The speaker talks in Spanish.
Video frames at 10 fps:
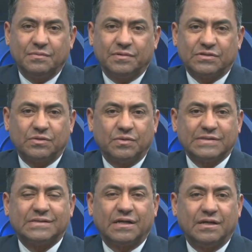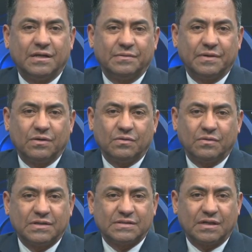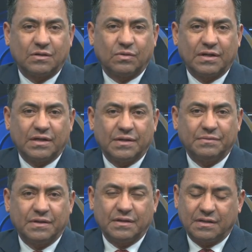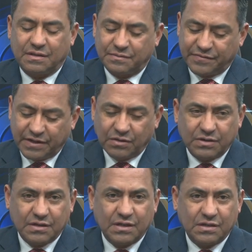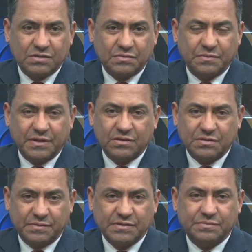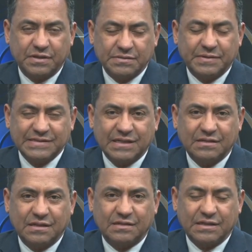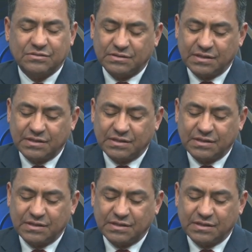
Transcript: pues hubo hasta nieve, hubo hasta aguanieve y el frío ahorita en estos momentos pues, es bastante intenso.